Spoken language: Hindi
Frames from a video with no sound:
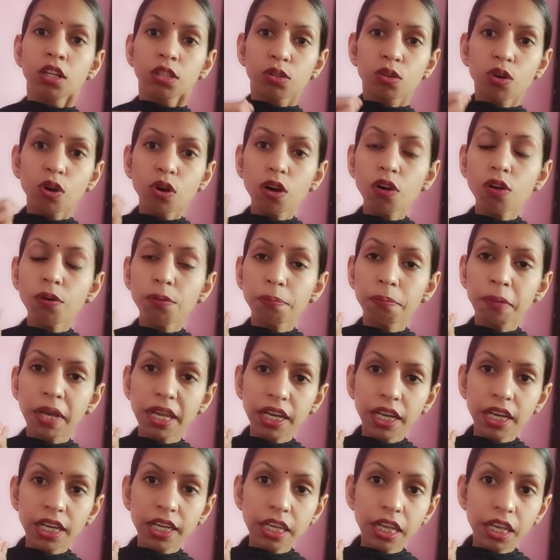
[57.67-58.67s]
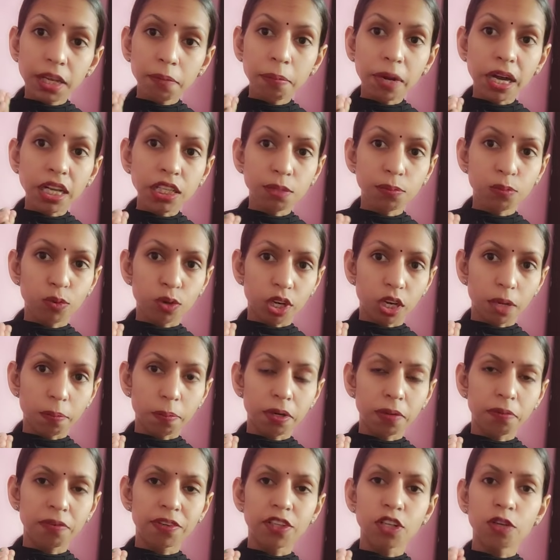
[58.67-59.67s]
तो मैंने ये बात बोली
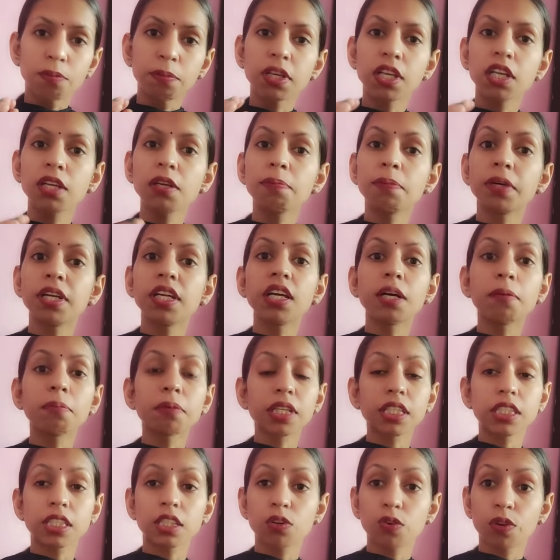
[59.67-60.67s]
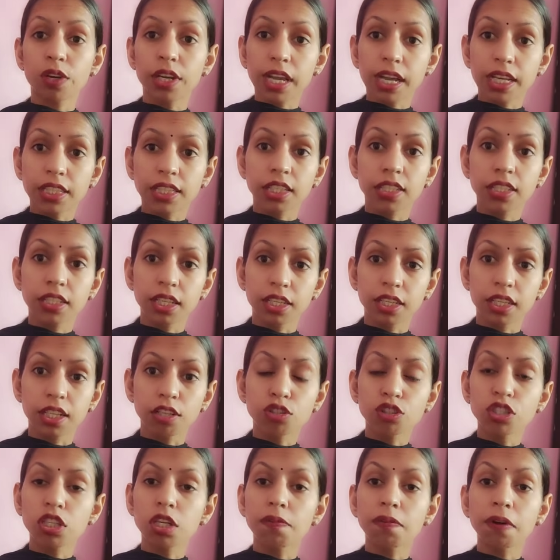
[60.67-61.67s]
अपनी वीडियो में कि भाई हम किसी को रिएक्शन देते
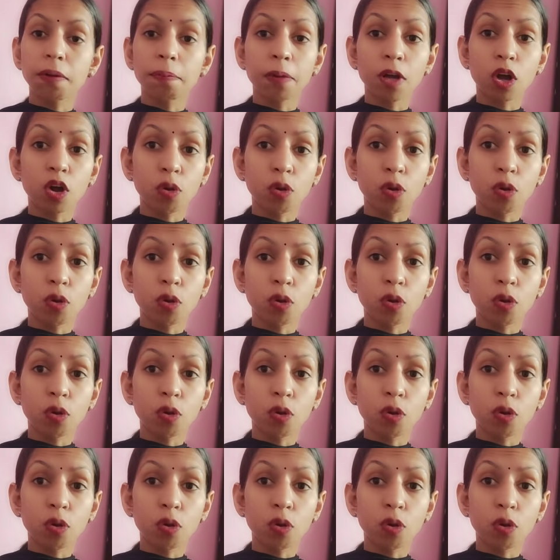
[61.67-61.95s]
हैं तो सिर्फ अपना